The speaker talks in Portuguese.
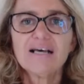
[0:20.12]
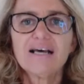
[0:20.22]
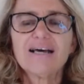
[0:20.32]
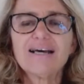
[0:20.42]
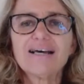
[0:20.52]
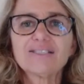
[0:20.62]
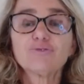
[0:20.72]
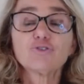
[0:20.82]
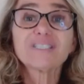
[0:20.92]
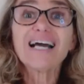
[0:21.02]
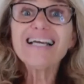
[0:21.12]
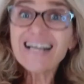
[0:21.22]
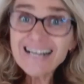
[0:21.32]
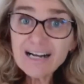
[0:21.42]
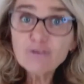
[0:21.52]
É, se você
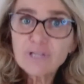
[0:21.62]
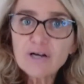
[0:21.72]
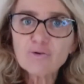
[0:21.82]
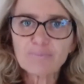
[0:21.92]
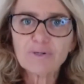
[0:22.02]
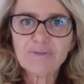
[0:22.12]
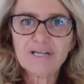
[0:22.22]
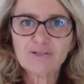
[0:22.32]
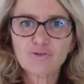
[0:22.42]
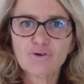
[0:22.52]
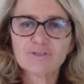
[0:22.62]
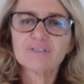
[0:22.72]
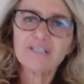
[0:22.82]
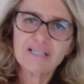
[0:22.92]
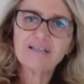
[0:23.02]
ainda não deu a primeira
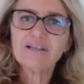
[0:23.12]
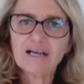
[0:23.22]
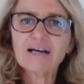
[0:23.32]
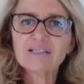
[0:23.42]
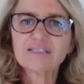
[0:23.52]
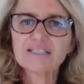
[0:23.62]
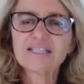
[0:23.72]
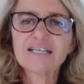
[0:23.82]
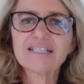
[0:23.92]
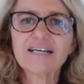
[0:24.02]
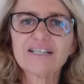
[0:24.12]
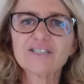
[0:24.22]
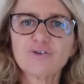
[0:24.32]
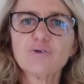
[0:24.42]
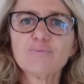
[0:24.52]
dose e, a, e as
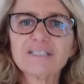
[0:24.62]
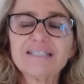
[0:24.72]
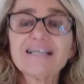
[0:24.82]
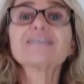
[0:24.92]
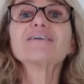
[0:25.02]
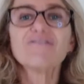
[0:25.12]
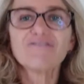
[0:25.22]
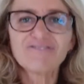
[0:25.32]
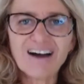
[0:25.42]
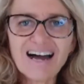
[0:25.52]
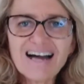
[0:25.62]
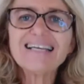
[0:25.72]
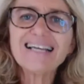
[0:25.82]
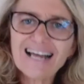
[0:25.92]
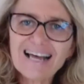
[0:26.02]
secretarias vão manter, vá
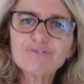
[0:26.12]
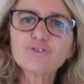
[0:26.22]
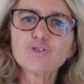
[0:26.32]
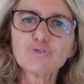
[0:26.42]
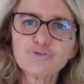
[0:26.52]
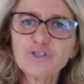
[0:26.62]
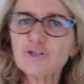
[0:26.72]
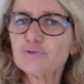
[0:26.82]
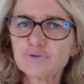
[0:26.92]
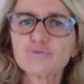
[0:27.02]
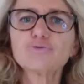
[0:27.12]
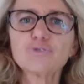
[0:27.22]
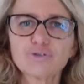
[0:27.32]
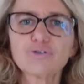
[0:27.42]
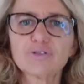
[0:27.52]
e leve o seu filho para tudo
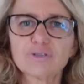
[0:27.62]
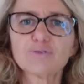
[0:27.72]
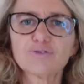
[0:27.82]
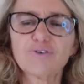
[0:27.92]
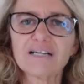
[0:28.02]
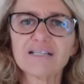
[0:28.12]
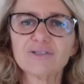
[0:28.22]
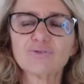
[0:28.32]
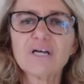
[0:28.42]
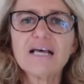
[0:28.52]
isso que nós estamos falando.